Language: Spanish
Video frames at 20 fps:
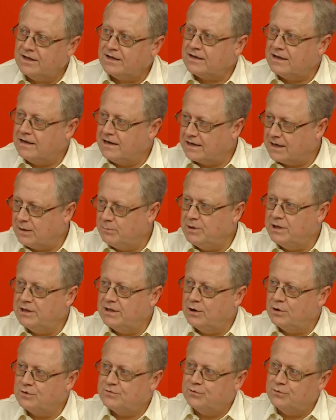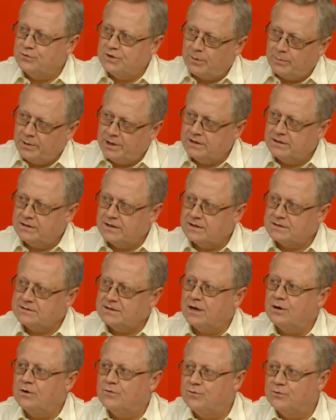que la que miden los fundamentals.
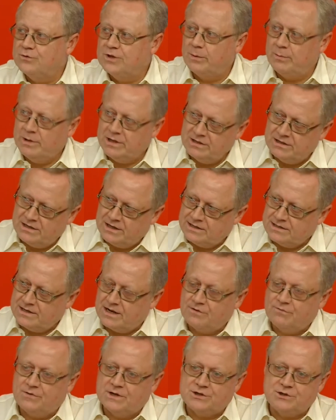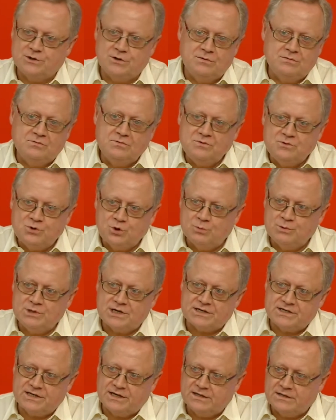En los fundamentals, la inflación
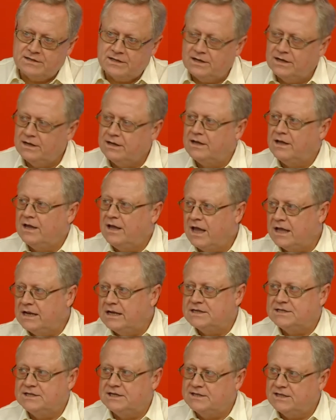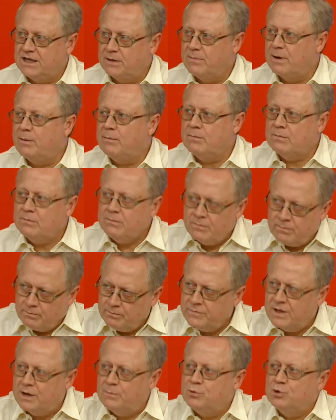subyacente en el sistema
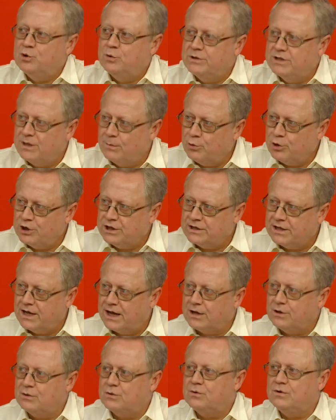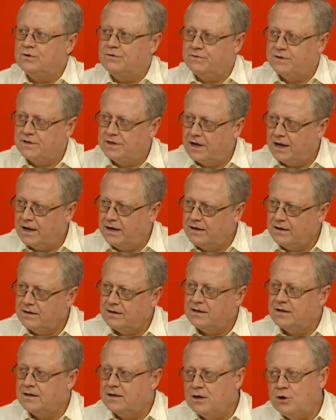del punto de vista monetario y fiscal
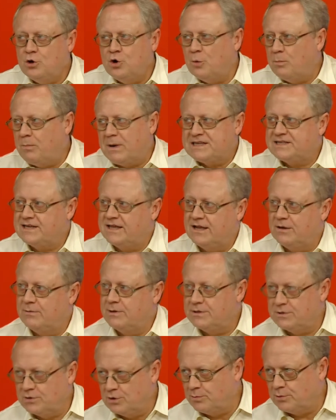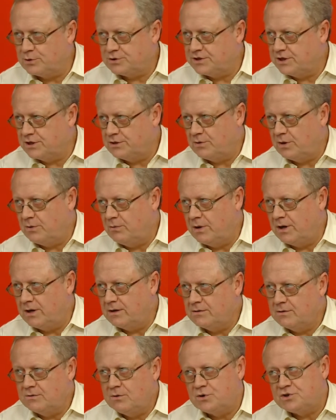no pasa del 22% anual,
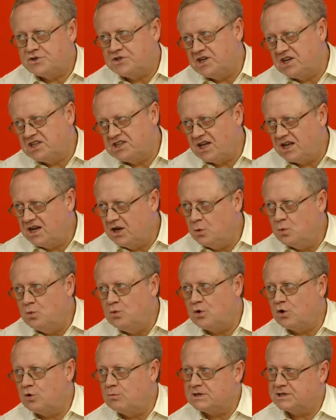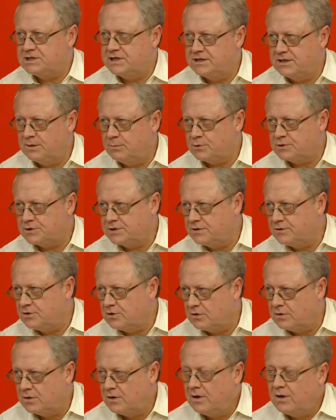o sea, está en el
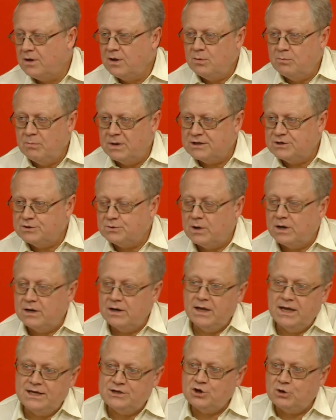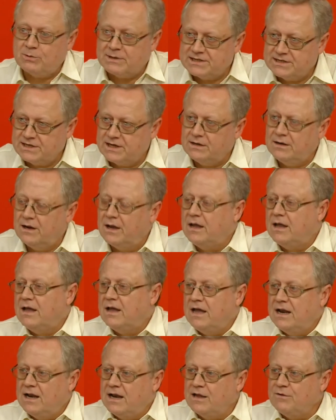1,7% mensual. Eso va a ser
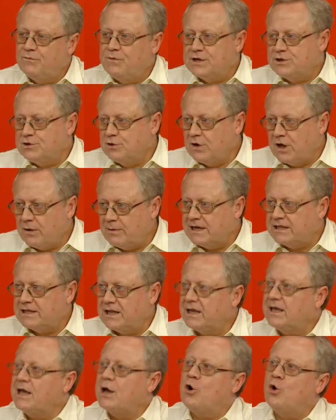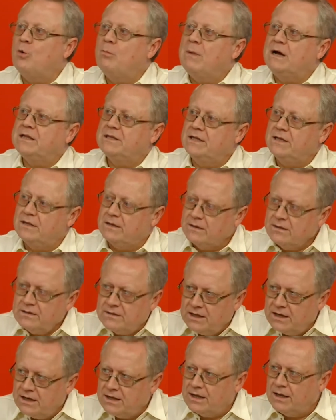la inflación que van a tener que combatir.
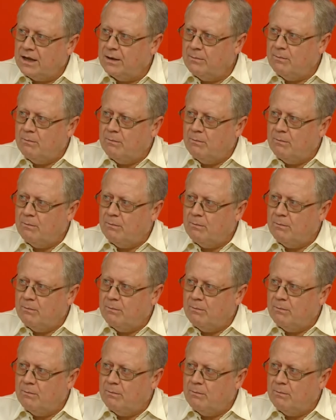Tienen que